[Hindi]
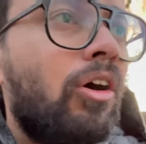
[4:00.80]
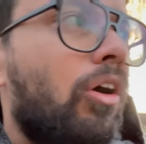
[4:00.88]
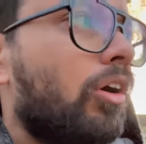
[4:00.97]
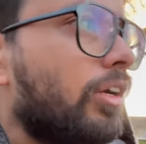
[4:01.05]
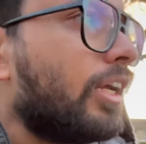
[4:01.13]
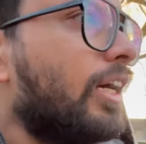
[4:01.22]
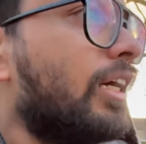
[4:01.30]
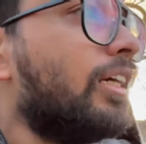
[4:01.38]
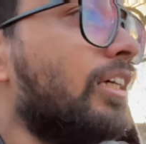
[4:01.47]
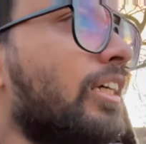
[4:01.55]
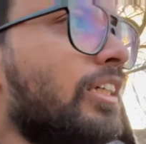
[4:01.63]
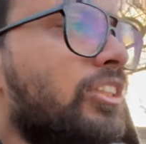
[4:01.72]
और
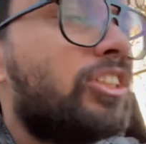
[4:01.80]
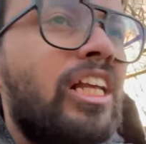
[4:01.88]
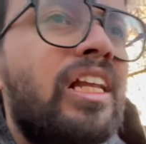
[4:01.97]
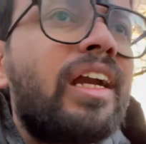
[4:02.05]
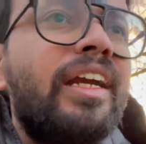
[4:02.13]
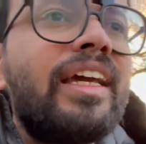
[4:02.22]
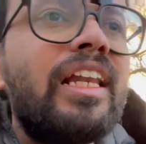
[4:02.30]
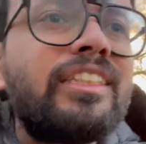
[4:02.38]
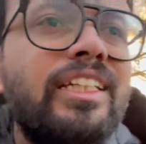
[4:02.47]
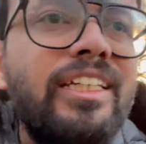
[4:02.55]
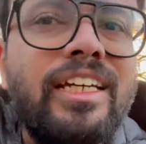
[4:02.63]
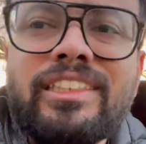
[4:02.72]
चिल करने के लिए
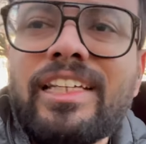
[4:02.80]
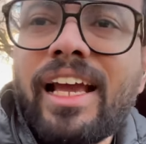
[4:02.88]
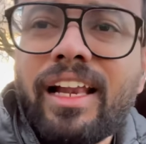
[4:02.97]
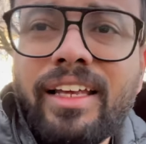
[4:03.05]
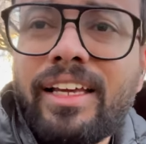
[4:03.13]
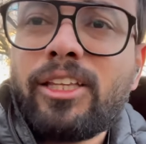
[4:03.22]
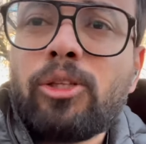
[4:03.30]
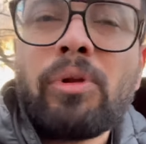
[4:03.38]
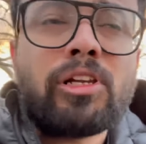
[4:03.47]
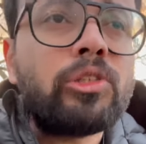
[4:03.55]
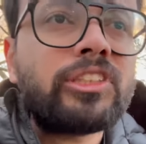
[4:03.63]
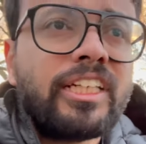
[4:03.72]
सही है साइकिलिंग के लिए तो
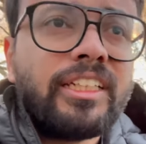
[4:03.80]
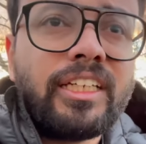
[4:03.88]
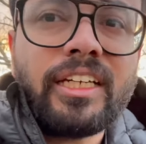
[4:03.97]
बिल्कुल सही नहीं